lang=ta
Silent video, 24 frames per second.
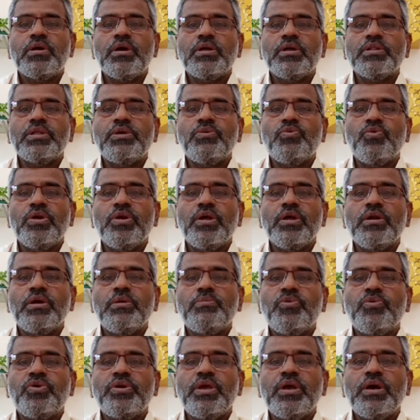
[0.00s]
அதை உணர
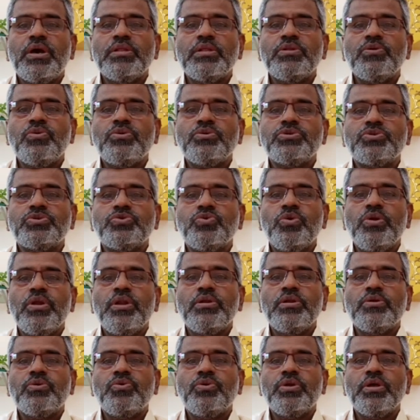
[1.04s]
முடியாத ஒரு
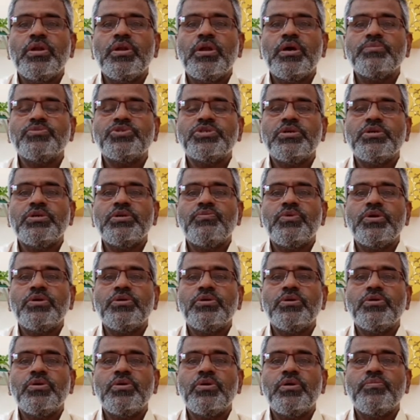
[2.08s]
சூழ்நிலையில் கூட நாம் சென்று
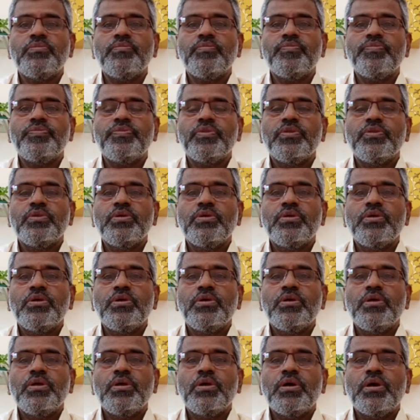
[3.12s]
விடுகின்றோம்
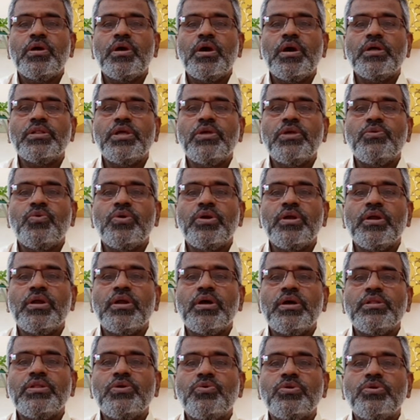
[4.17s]
அதை
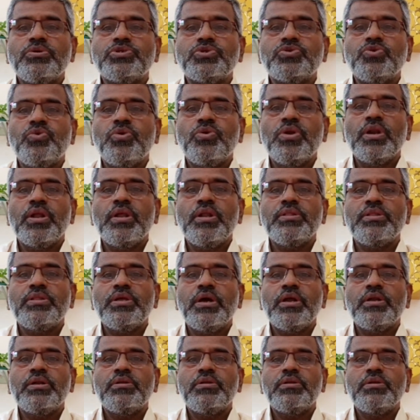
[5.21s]
உணராத ஒரு சூழ்நிலையில்
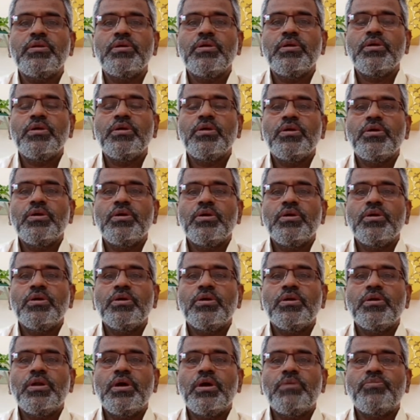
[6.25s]
தான்
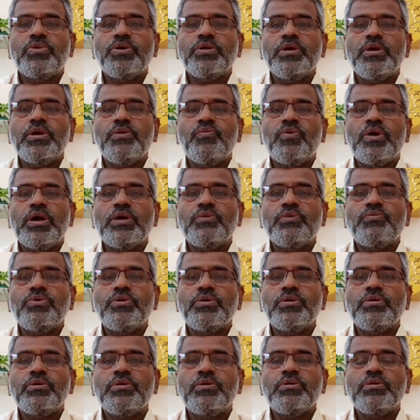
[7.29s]
நம்முடைய
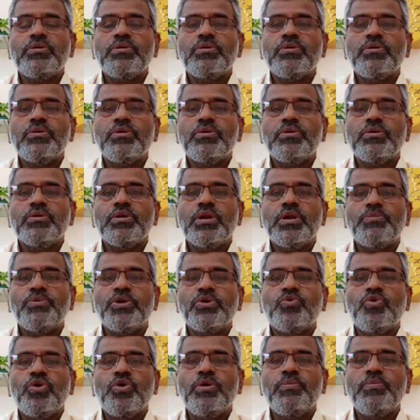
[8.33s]
வாழ்வு
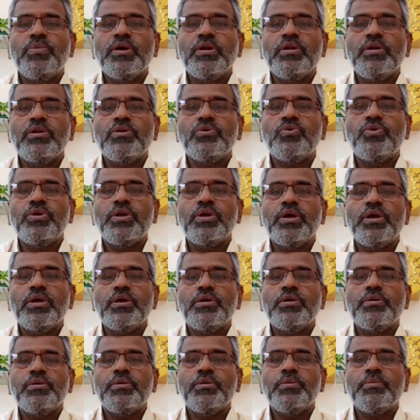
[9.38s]
நம்முடைய குடும்பங்களில் கூட
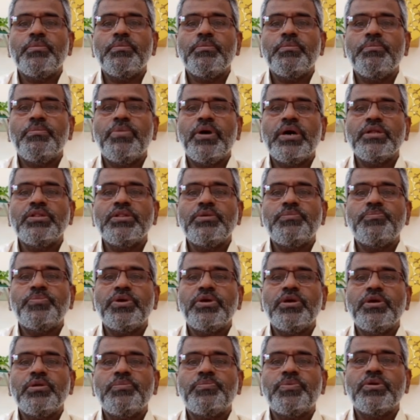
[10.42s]

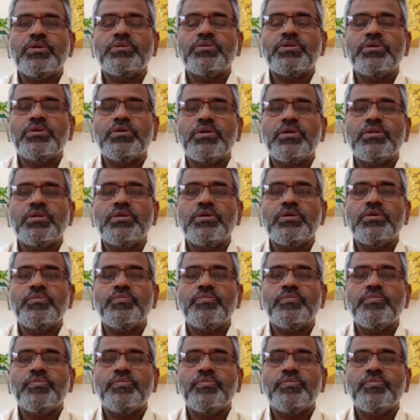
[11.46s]
பாதிப்பை ஏற்படுத்துகின்றது